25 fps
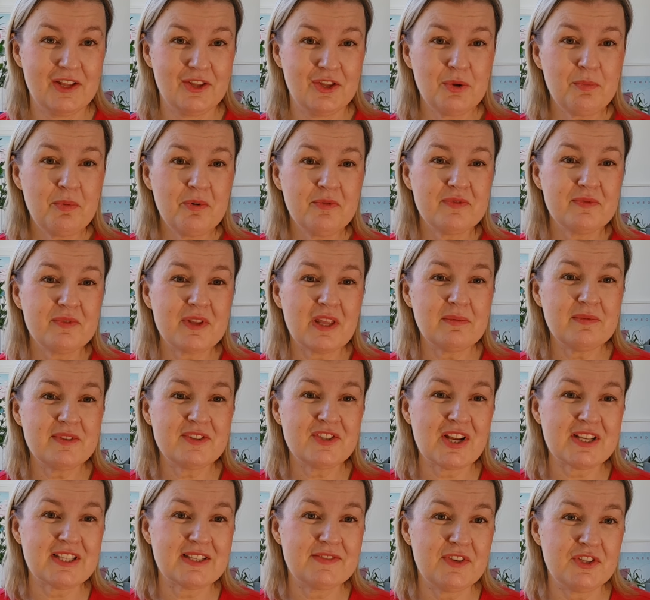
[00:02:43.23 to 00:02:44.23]
No bo
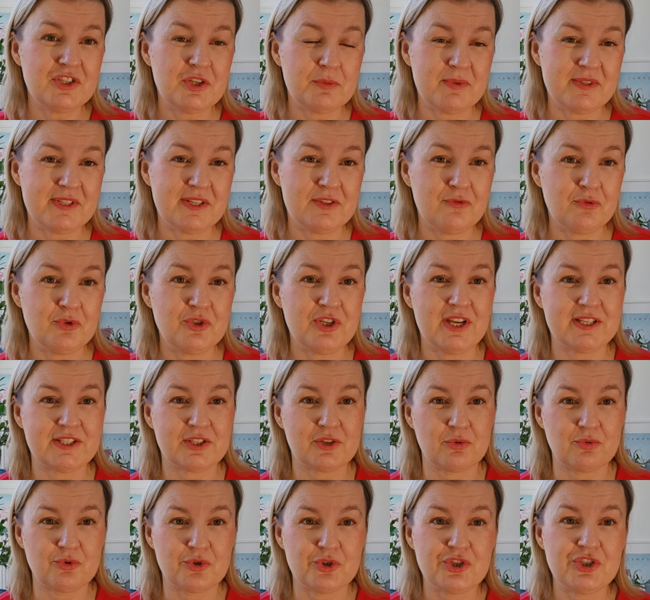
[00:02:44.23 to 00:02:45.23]
ten czas, wiecie, między
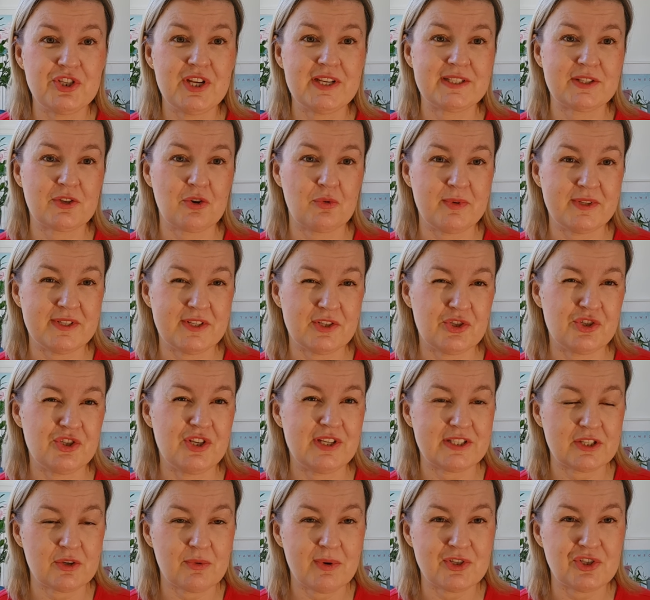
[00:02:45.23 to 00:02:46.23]
20, 30, między
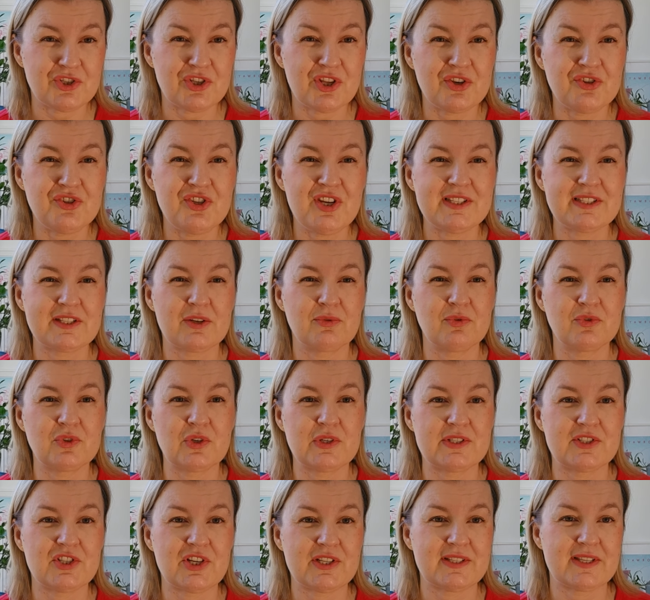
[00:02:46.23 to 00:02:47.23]
30 a 40, no
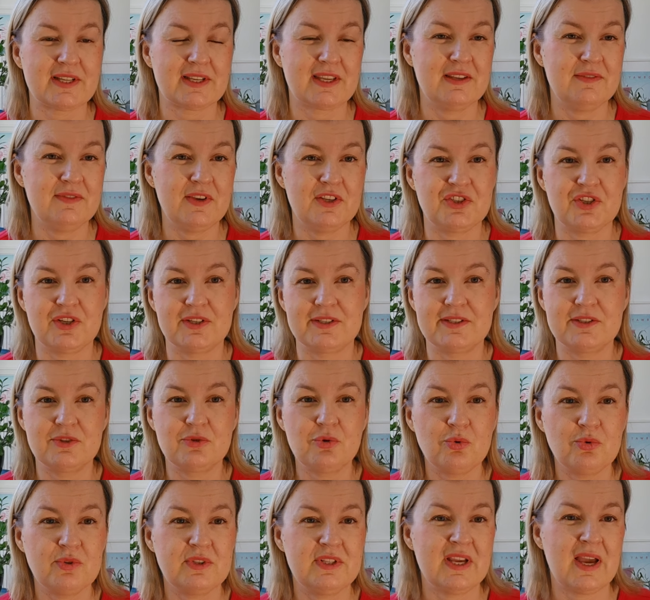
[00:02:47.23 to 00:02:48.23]
to jest czas taki, wiecie,
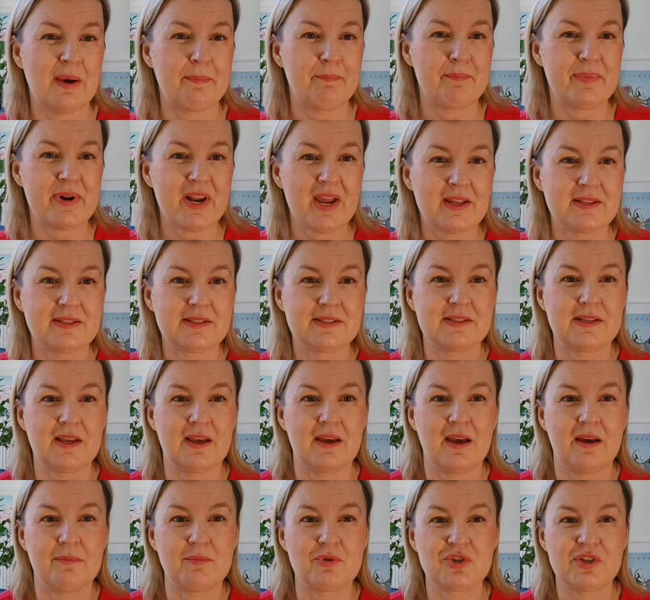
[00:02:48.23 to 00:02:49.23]
studia,
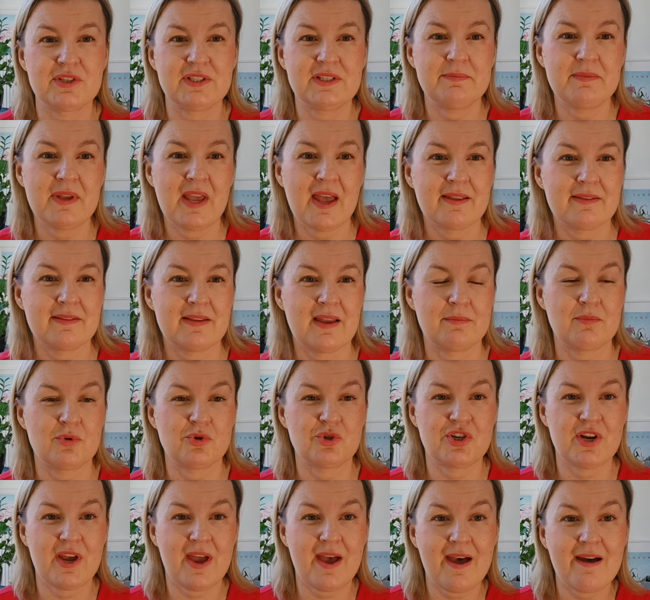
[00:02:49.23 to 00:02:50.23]
praca, może zmiana,
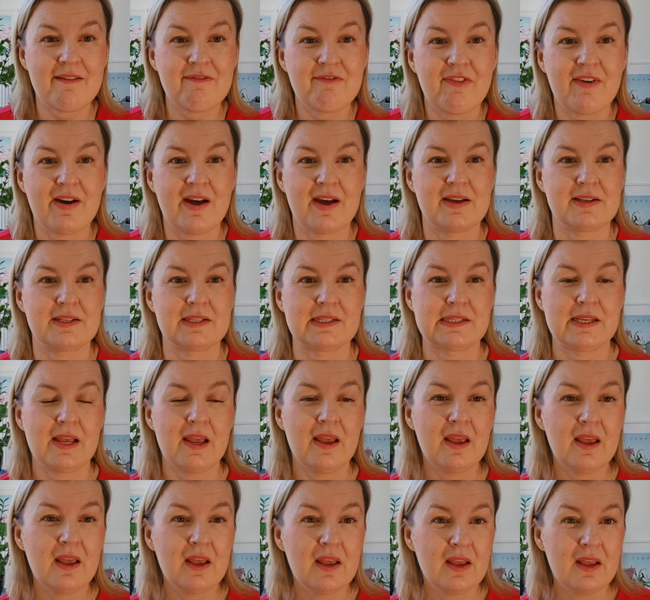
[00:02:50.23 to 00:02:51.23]
może awans,
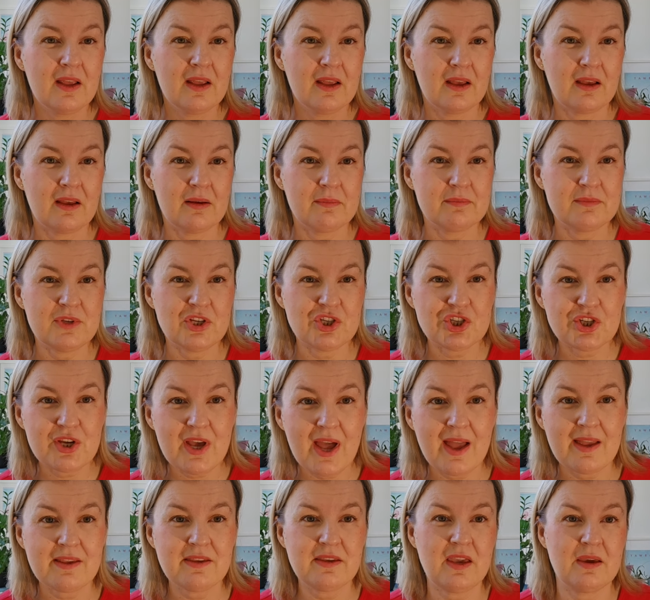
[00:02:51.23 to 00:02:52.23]
e,
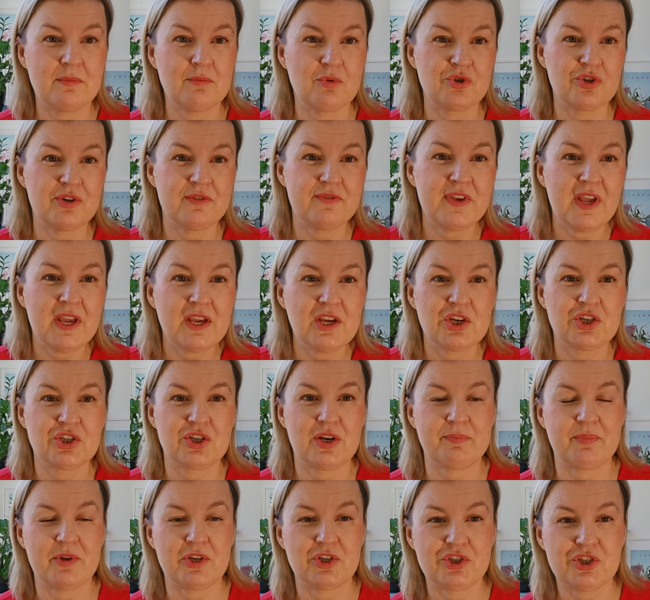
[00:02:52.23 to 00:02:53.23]
mieszkanie, może
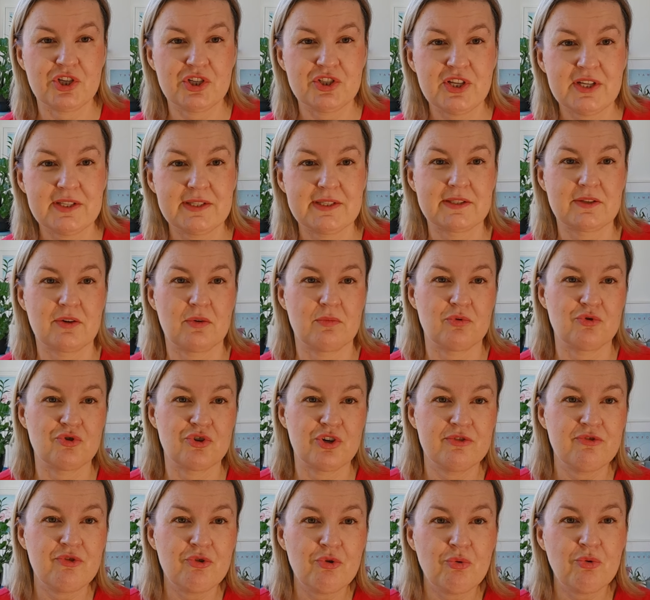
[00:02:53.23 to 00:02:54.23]
większe, pierwsze dziecko,
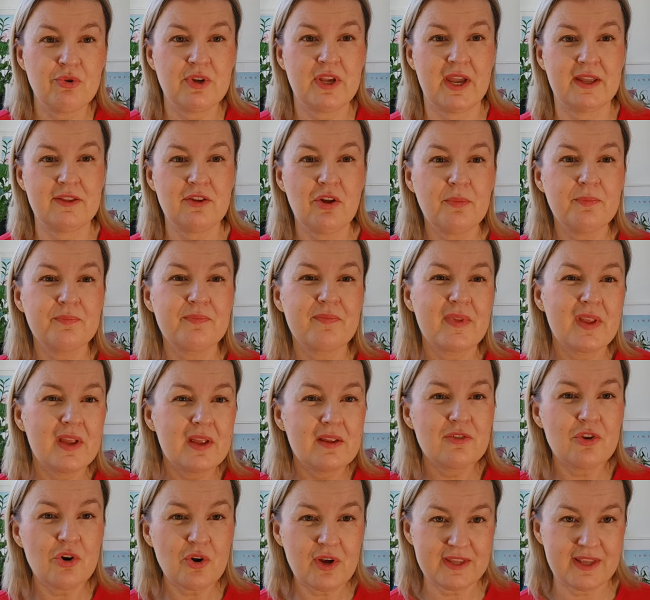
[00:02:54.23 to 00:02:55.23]
może drugie. No
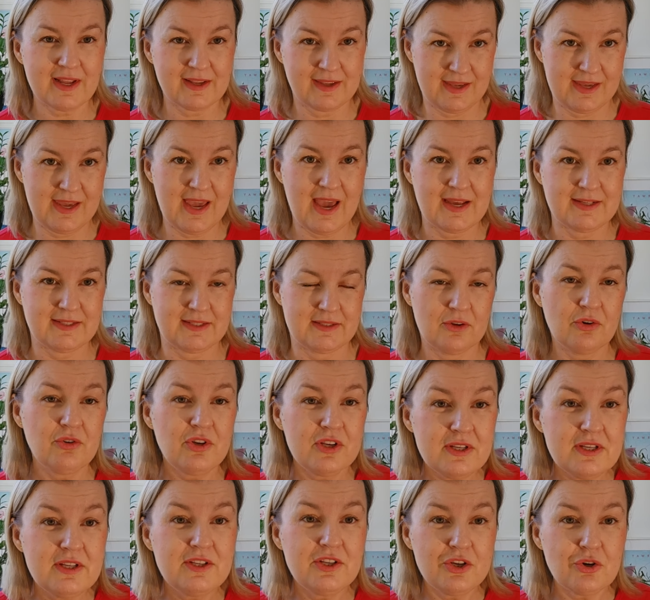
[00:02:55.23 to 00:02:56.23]
trochę tak jest. No
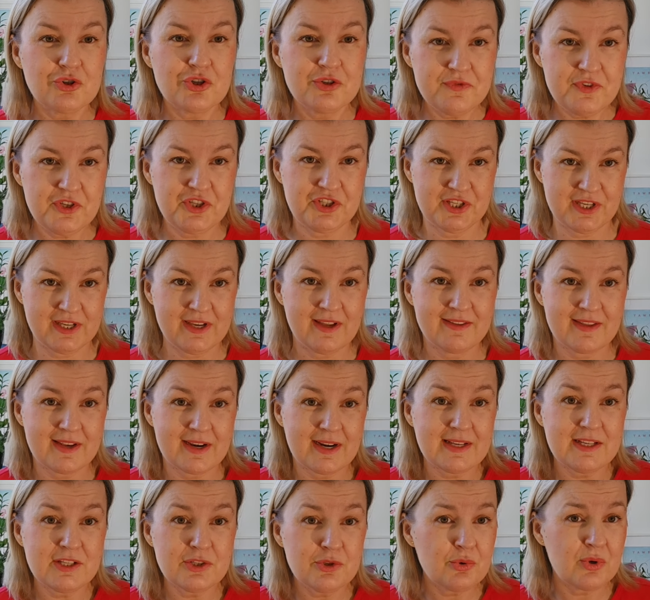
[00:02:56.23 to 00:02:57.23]
i, i oczywiście
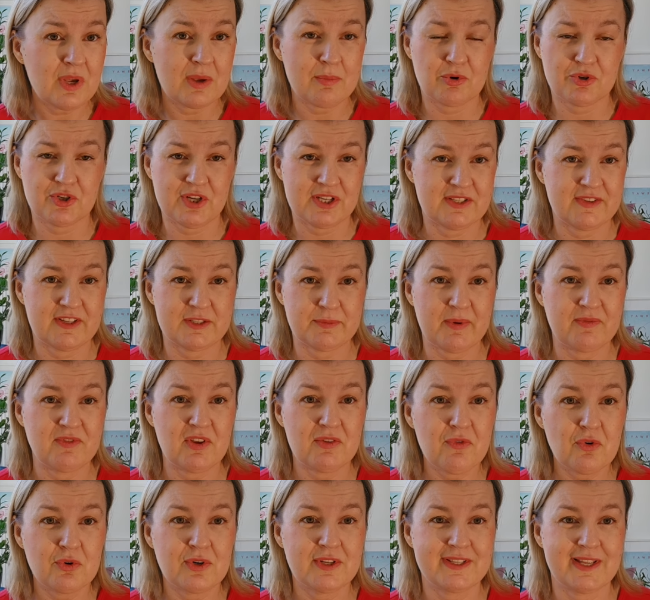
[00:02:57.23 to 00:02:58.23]
generalizuję, bo część z Was
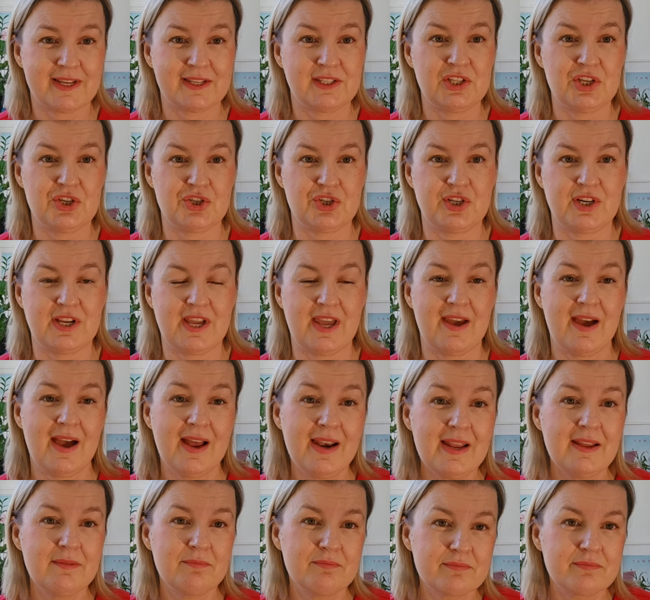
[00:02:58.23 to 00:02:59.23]
pewnie w ogóle tak nie żyje,
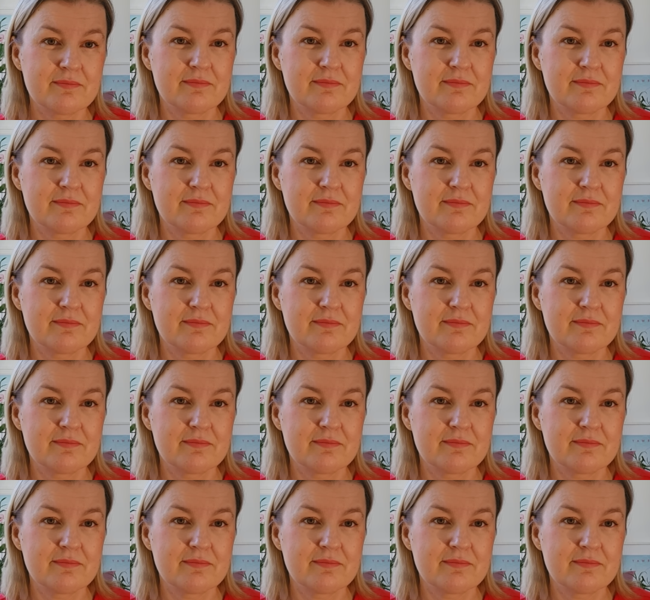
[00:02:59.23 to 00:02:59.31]
ale